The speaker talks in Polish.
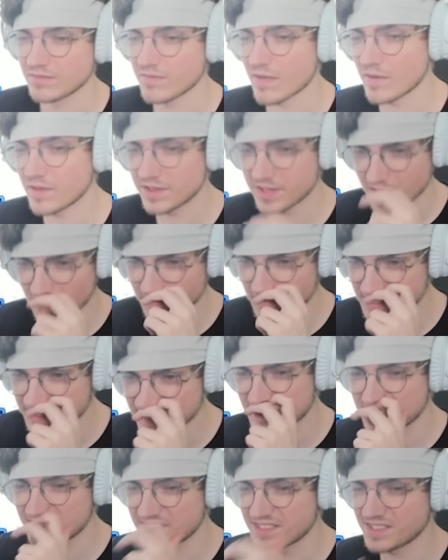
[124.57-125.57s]
Mamy dramę
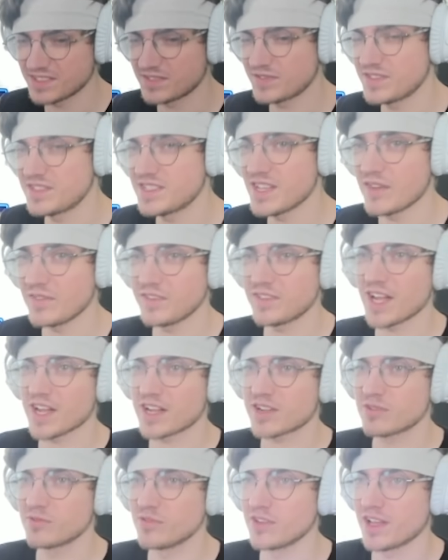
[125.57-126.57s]
z, z widzami
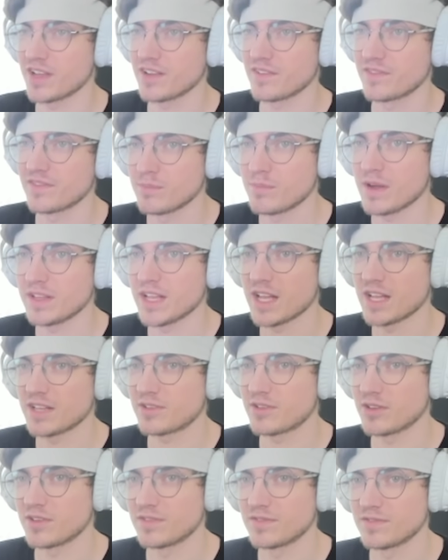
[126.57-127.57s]
taku, nie?
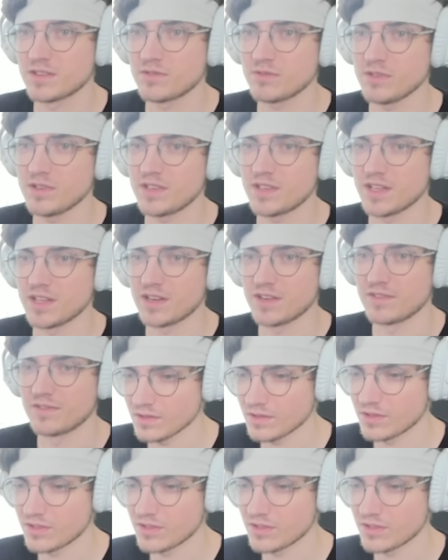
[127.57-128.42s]
Panato, Twitter.